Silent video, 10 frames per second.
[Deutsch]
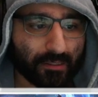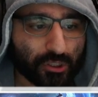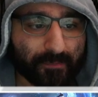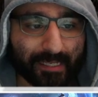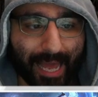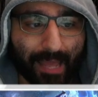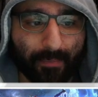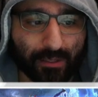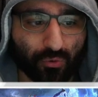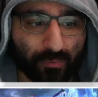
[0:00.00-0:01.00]
Spielt
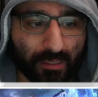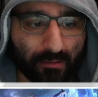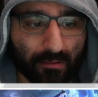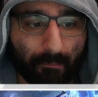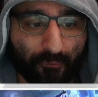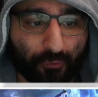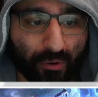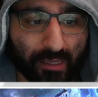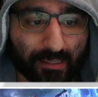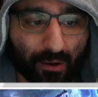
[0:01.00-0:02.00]
einmal Yumi, äh, bevor
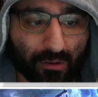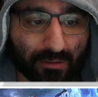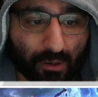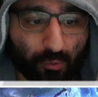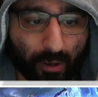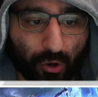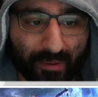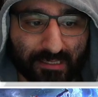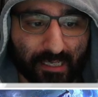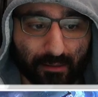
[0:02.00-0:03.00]
ihr dar darüber
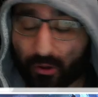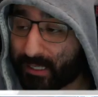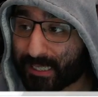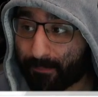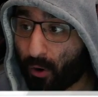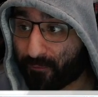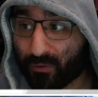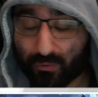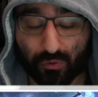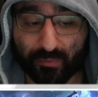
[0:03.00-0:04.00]
kommentiert. Leute, ich habe oft
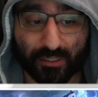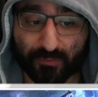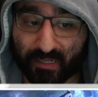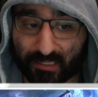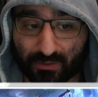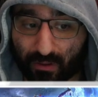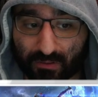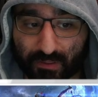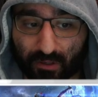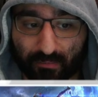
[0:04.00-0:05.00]
genug Yumi gespielt, als sie noch
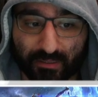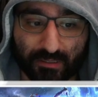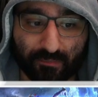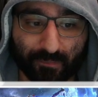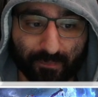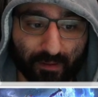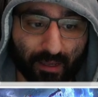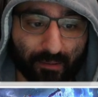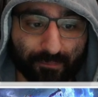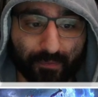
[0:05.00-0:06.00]
rausgekommen ist.
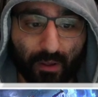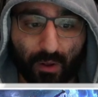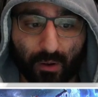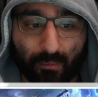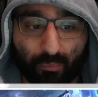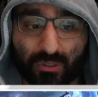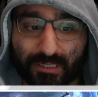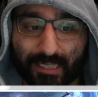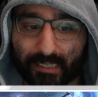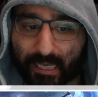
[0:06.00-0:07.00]
Ja. Muss
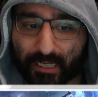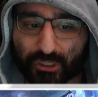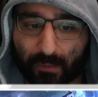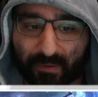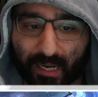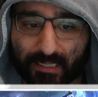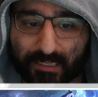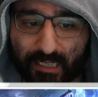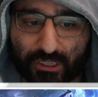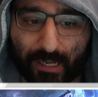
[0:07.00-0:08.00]
denn jeder Champion ein
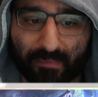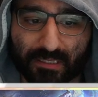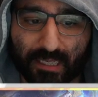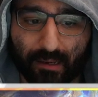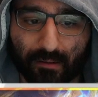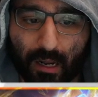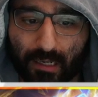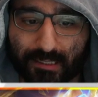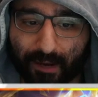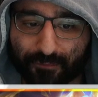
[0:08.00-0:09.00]
Skill-Champion sein?
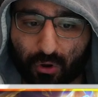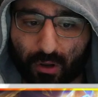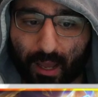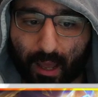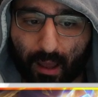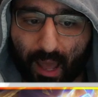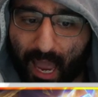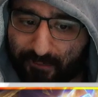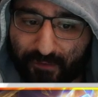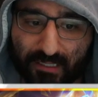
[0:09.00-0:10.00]
Darf doch
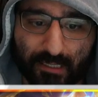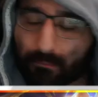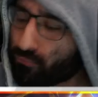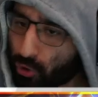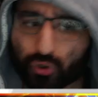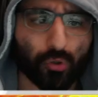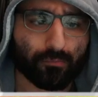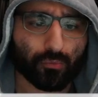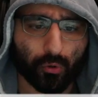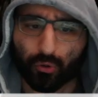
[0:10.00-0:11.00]
einfach sein. Doch
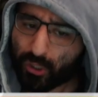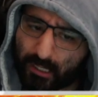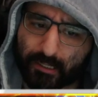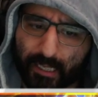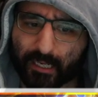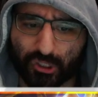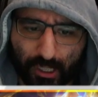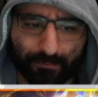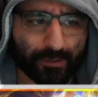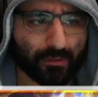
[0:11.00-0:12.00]
stimmt, Leute. Nicht jeder
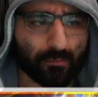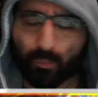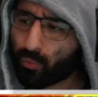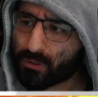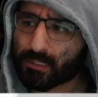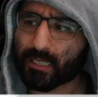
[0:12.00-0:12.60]
Champion muss